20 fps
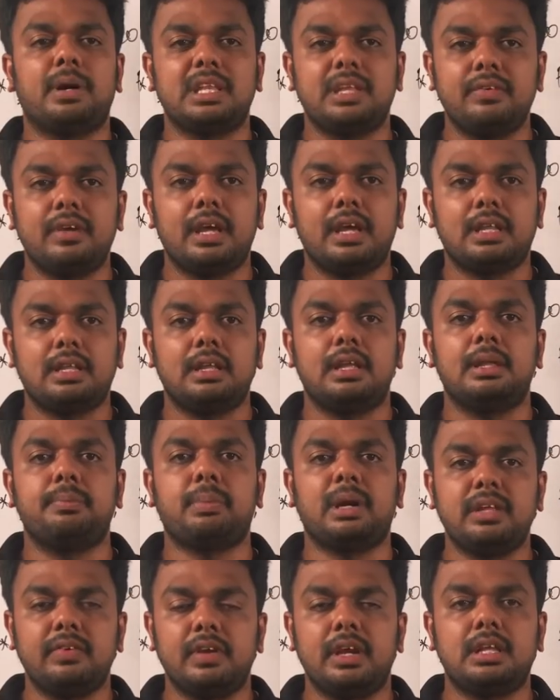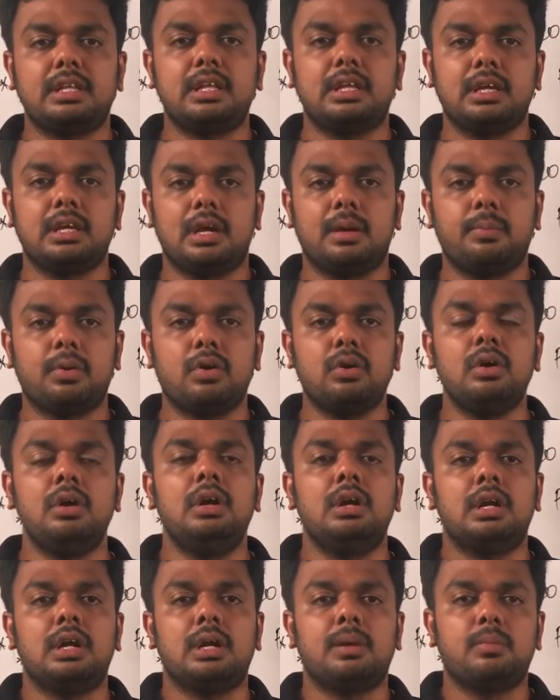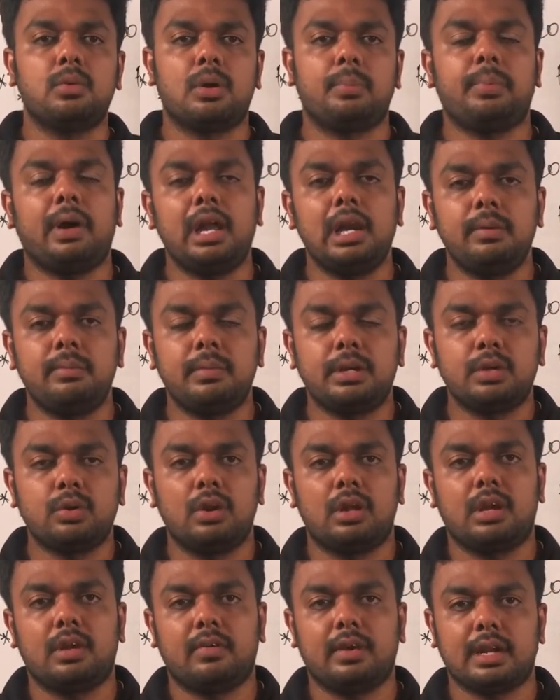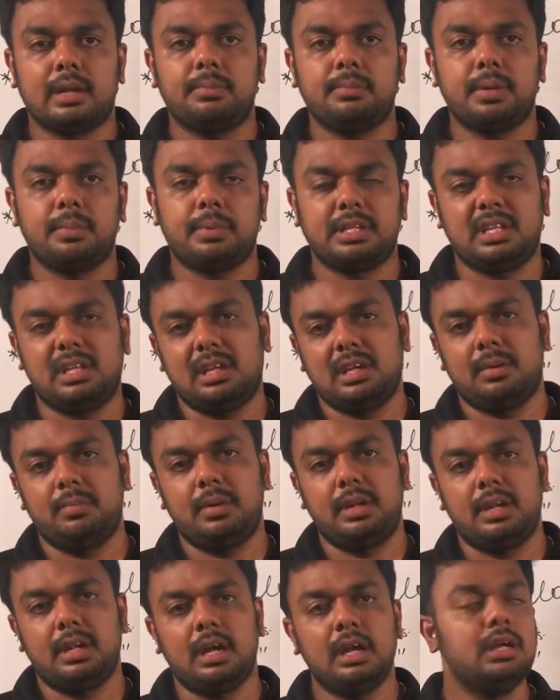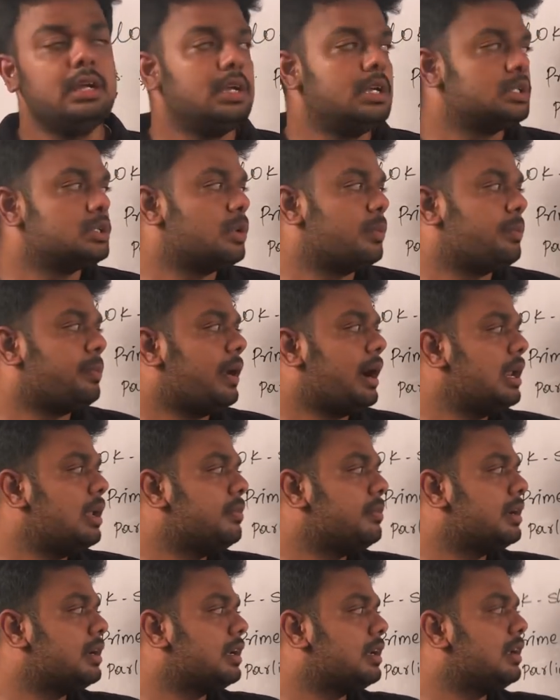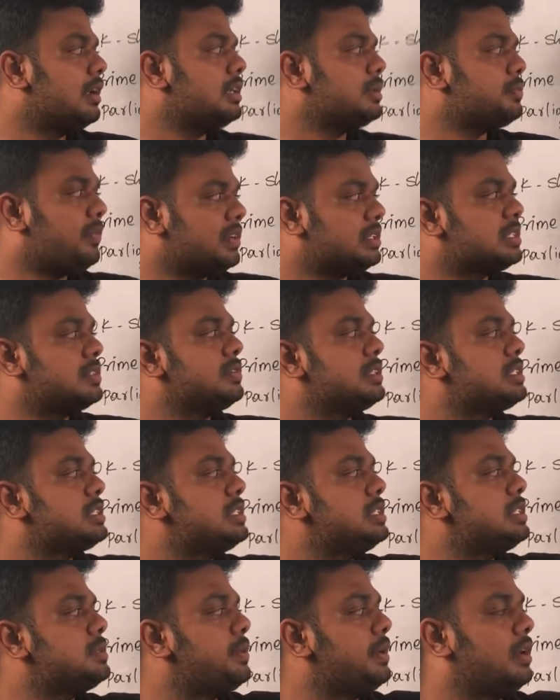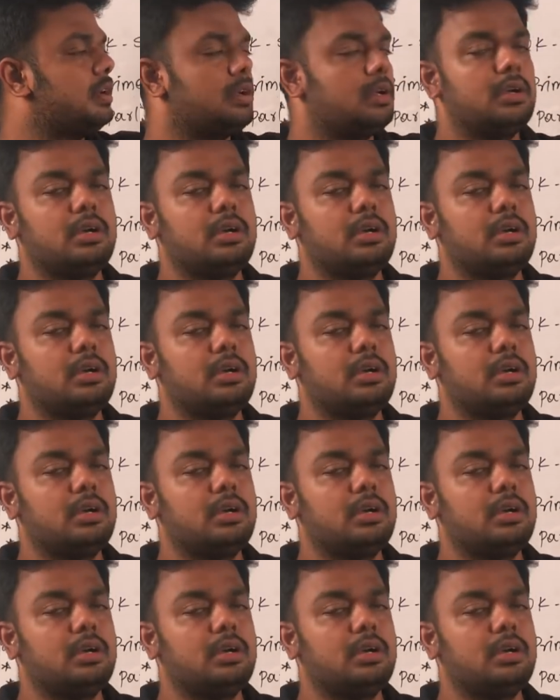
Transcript: பதவி ஏற் பதவி ஏற்றதுக்கப்புறம் நம்மளோட பார்லிமெண்ட்குள்ளே வரப்போ பார்த்தீங்க அப்படின்னா ஸோ பார்லிமெண்ட்டில் ஃபஸ்ட்டு ஃபஸ்ட்டு ஸ்பீ